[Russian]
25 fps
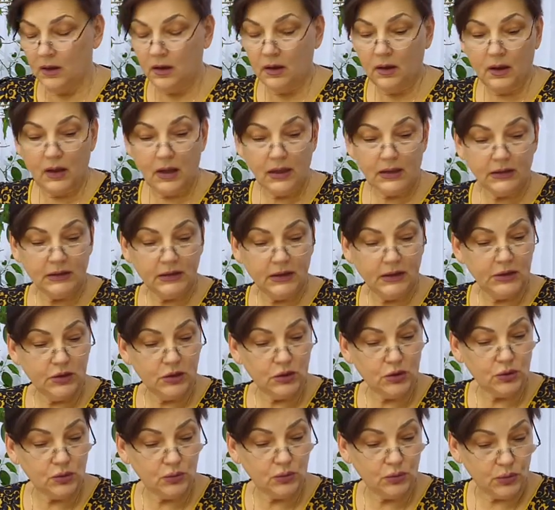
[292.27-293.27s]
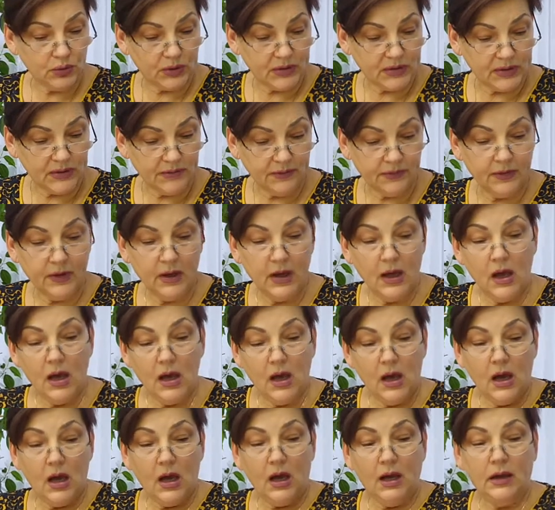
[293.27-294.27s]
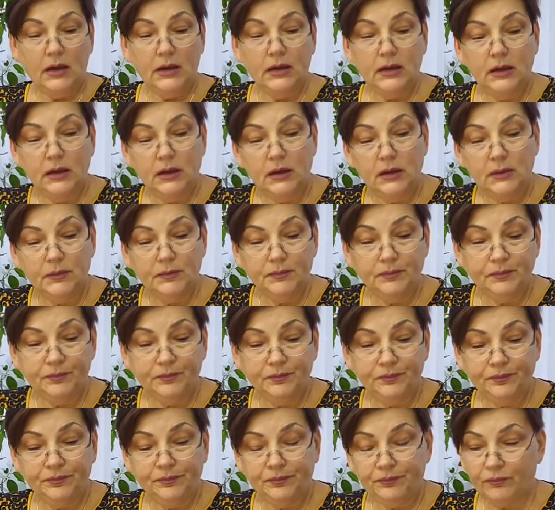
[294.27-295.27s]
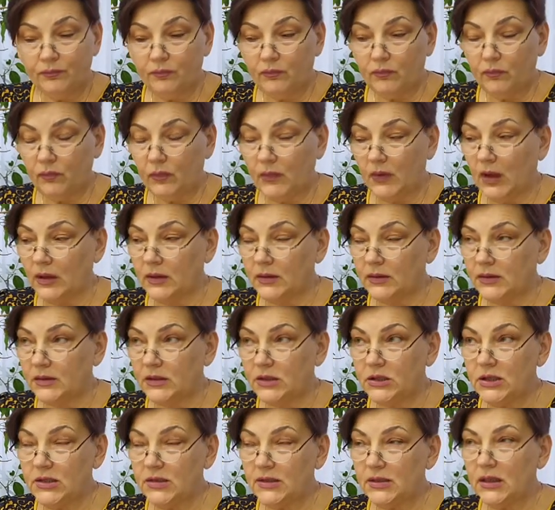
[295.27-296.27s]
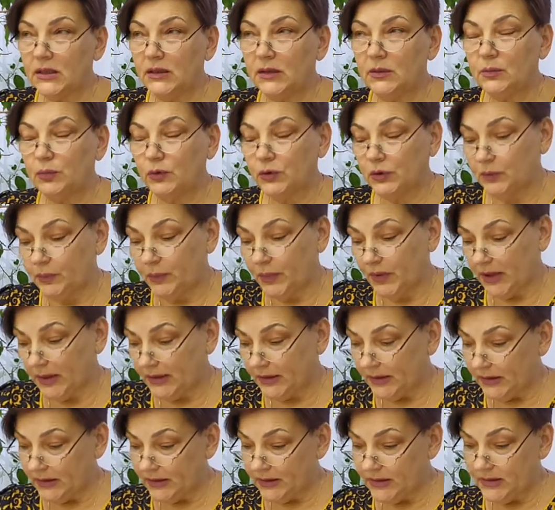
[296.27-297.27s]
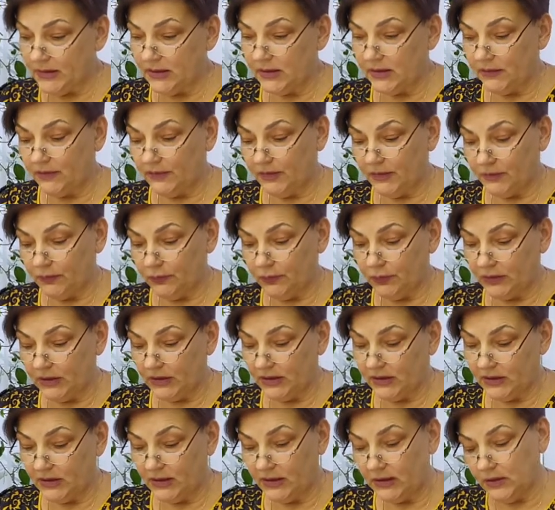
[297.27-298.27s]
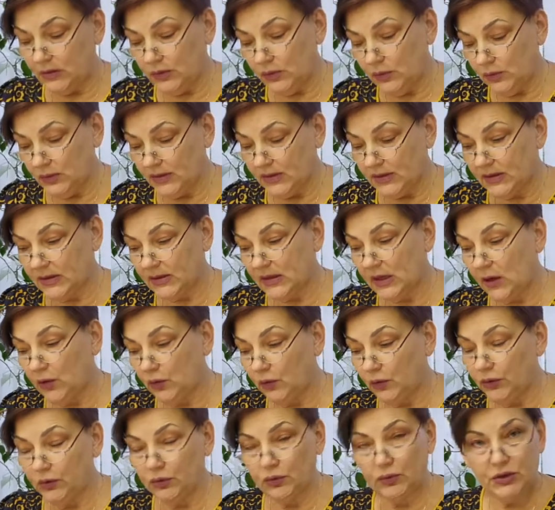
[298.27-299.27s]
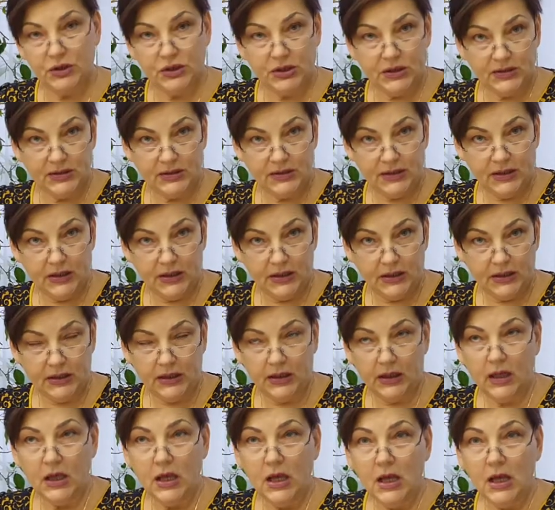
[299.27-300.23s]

Карта ресурсов. И Сейчас надо будет проанализировать вот эти ресурсы с какой точки зрения.